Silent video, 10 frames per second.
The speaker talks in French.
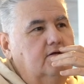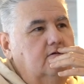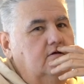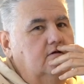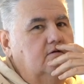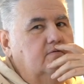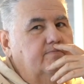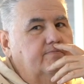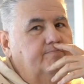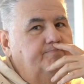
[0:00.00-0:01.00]

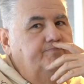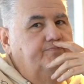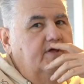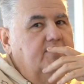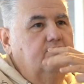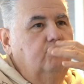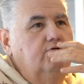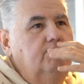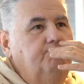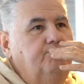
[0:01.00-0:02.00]
Euh, est-ce que tu as
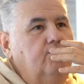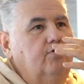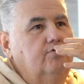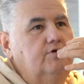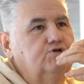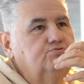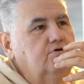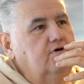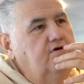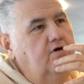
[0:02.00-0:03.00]
eu peur que les
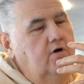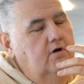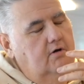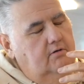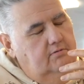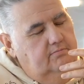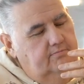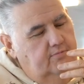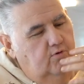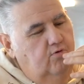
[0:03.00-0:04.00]
joueurs
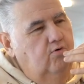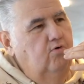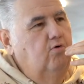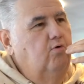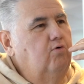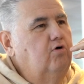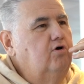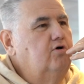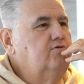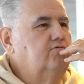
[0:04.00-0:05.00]

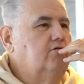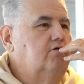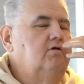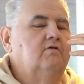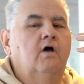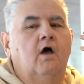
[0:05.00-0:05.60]
ronronnent, se disent